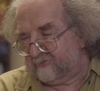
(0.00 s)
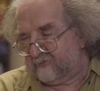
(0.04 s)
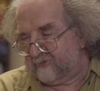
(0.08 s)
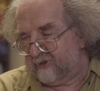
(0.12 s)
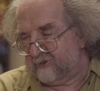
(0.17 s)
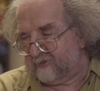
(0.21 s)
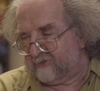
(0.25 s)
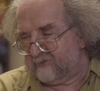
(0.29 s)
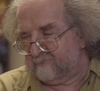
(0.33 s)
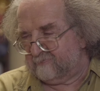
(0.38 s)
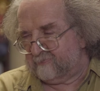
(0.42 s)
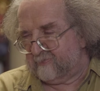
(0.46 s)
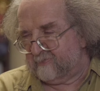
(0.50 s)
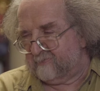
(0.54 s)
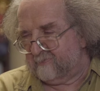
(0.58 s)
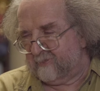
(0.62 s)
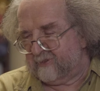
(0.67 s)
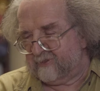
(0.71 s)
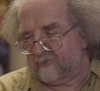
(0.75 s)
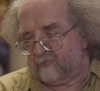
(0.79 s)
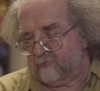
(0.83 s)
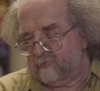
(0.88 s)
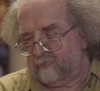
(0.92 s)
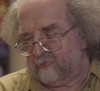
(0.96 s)
Часто,
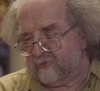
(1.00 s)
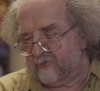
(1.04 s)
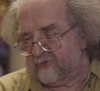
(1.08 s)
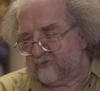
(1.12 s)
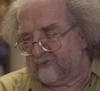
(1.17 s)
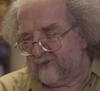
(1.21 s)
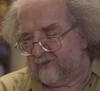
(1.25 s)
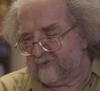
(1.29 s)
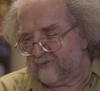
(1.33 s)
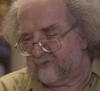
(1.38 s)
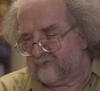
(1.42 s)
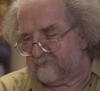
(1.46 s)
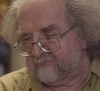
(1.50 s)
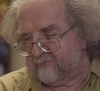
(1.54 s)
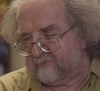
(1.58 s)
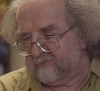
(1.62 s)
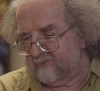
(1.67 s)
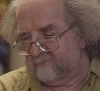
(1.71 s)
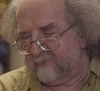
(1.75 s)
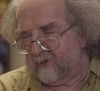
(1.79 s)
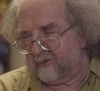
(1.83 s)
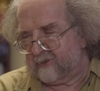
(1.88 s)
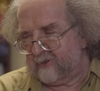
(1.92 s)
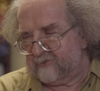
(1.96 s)
понимаете, куча издательств
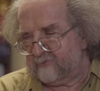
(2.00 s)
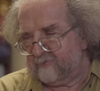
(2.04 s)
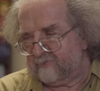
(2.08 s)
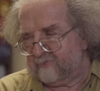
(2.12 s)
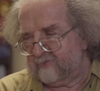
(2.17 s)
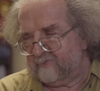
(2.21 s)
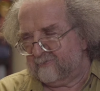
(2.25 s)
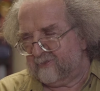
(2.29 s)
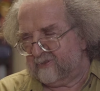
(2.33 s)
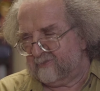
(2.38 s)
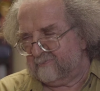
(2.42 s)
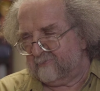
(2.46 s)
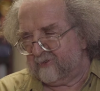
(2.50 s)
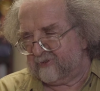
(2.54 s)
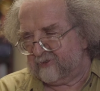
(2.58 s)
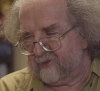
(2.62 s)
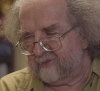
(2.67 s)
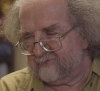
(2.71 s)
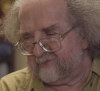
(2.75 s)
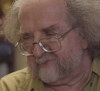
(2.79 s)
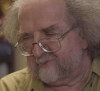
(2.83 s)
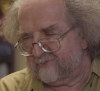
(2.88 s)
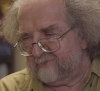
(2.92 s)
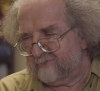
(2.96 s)
там, по радио говорит,
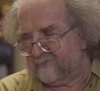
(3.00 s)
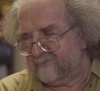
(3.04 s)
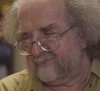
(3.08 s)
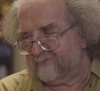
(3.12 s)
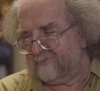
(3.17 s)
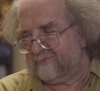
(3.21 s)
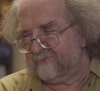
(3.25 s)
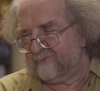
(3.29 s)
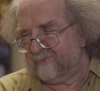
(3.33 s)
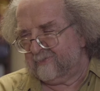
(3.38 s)
пожалуйста,